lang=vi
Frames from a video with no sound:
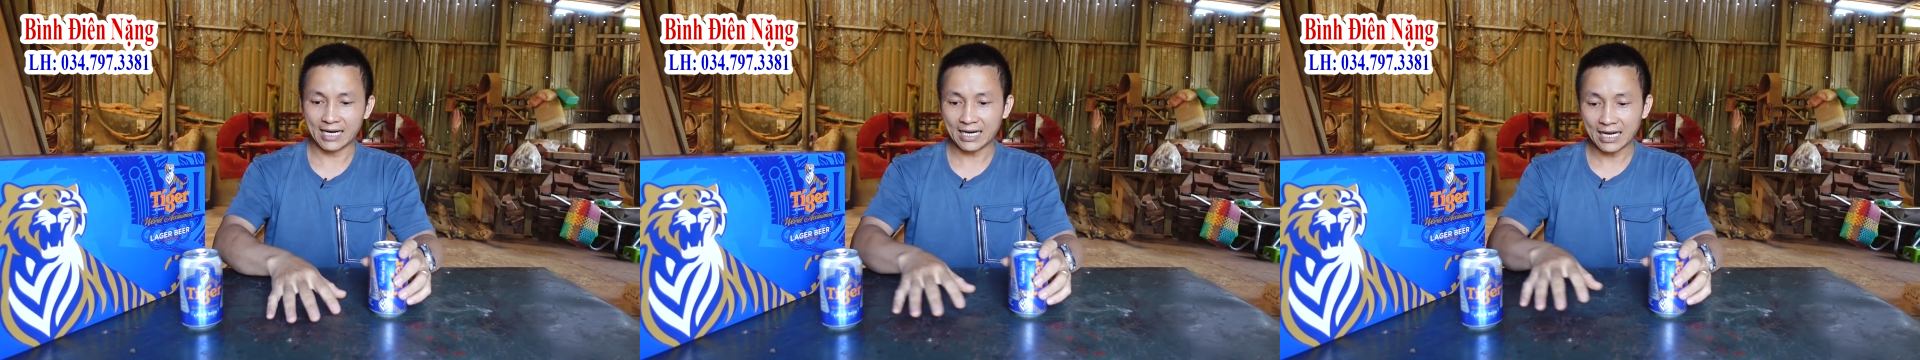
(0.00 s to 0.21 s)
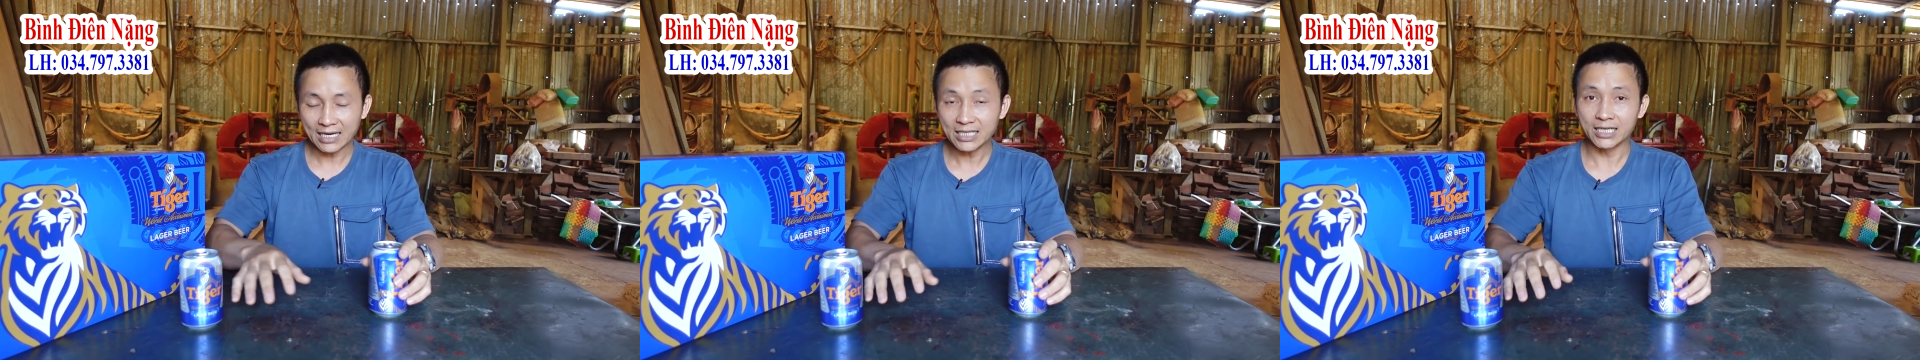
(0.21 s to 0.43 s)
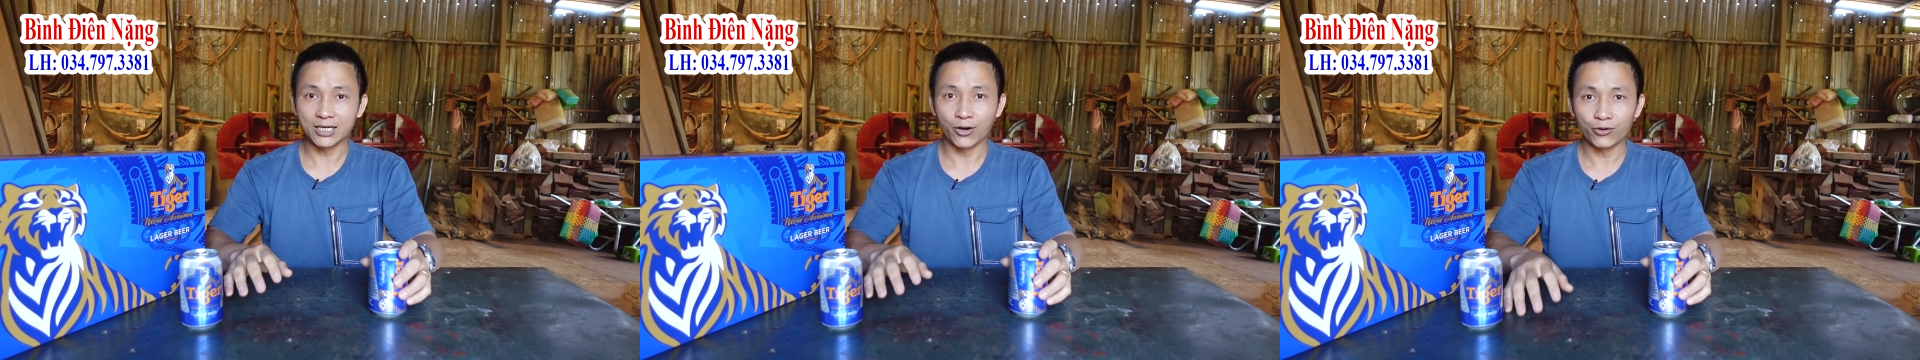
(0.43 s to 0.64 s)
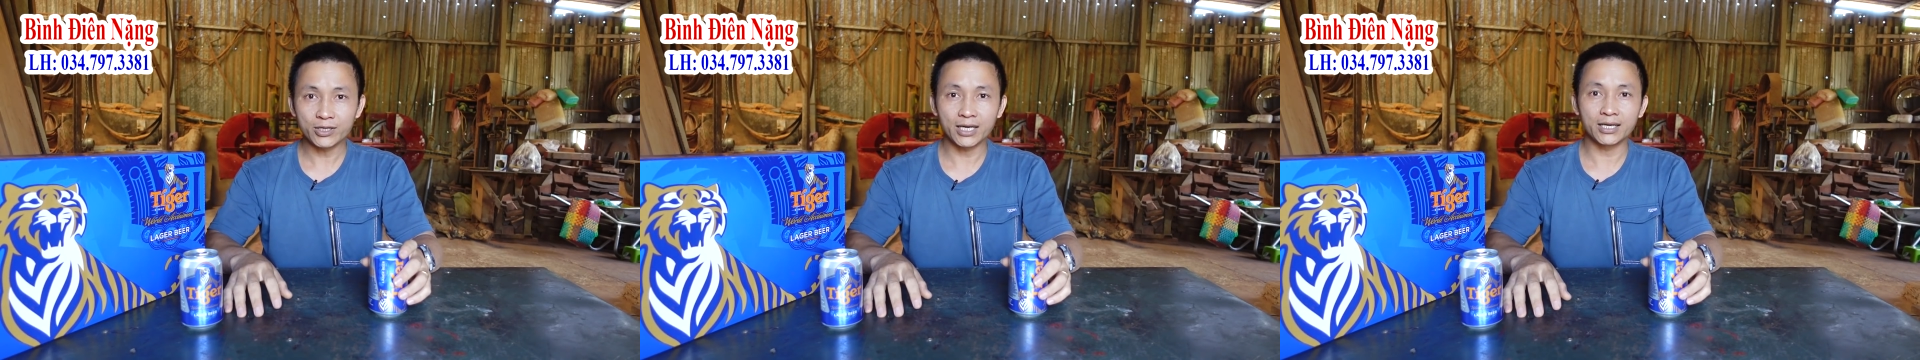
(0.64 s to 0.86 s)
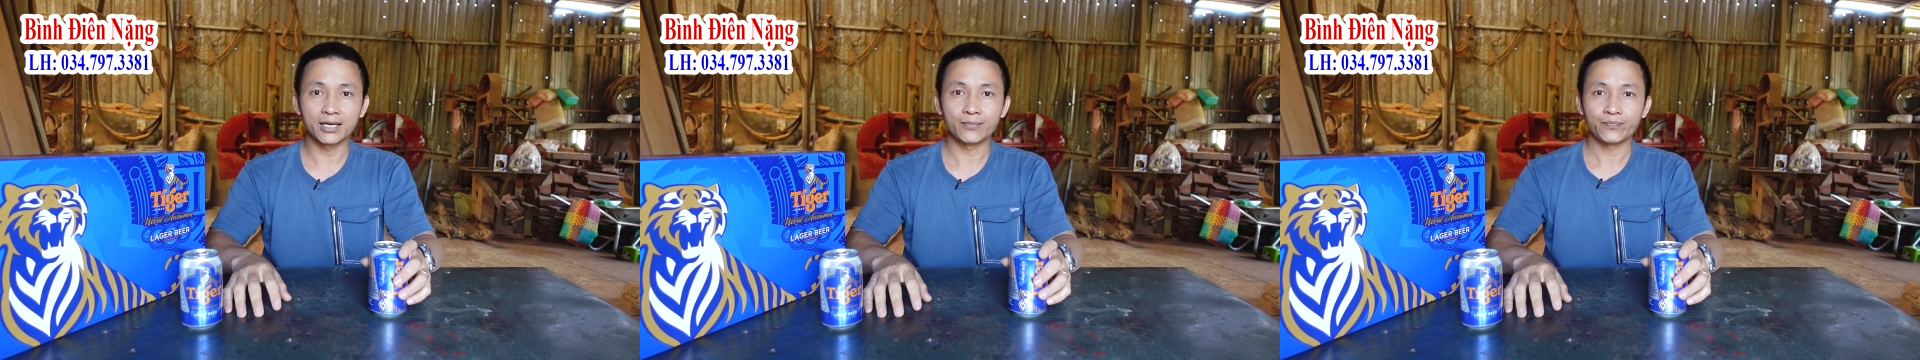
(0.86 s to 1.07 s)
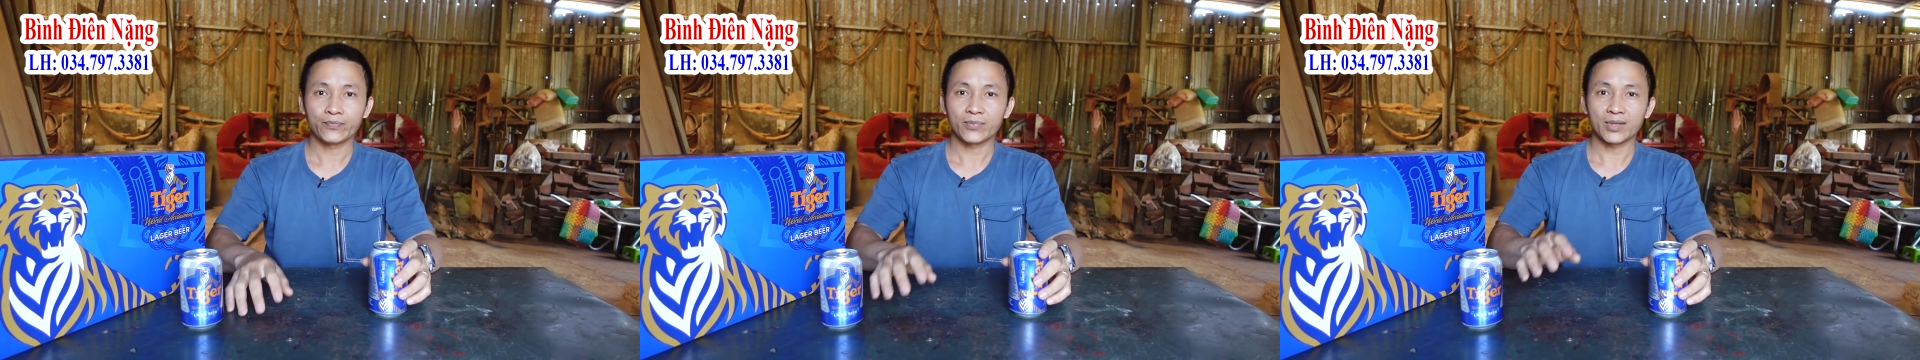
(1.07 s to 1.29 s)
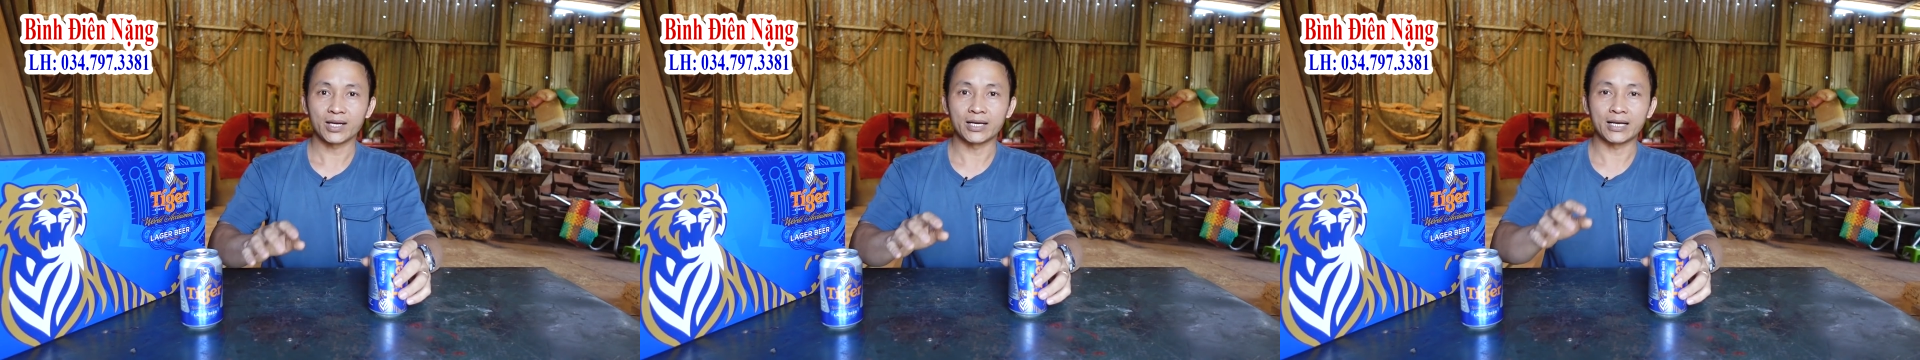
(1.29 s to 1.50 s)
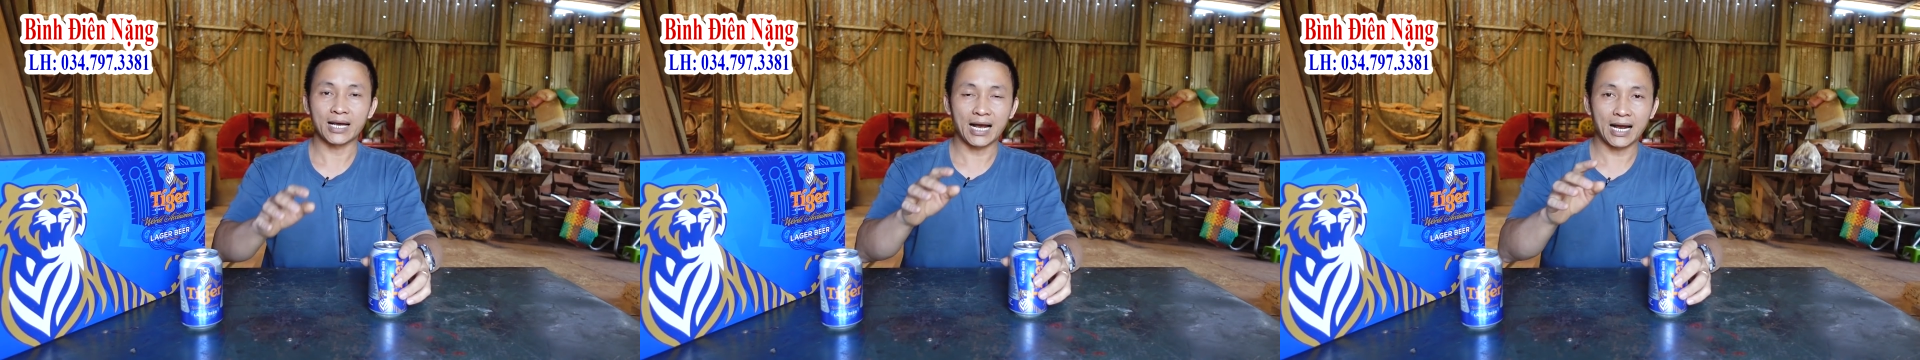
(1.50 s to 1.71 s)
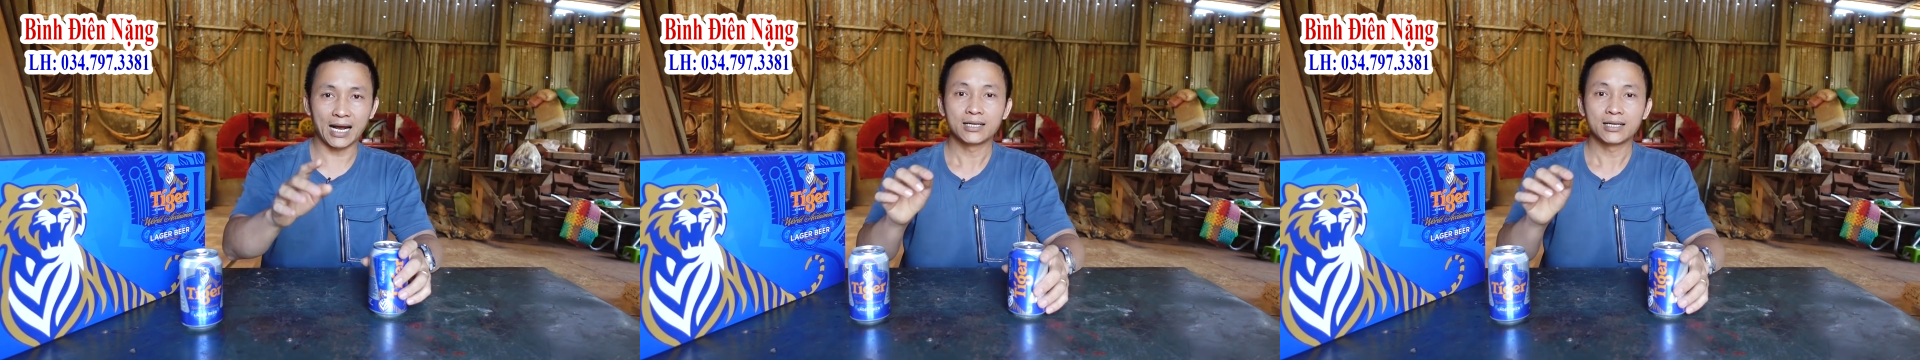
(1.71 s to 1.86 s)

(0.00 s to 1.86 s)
ra các sự cố gì thì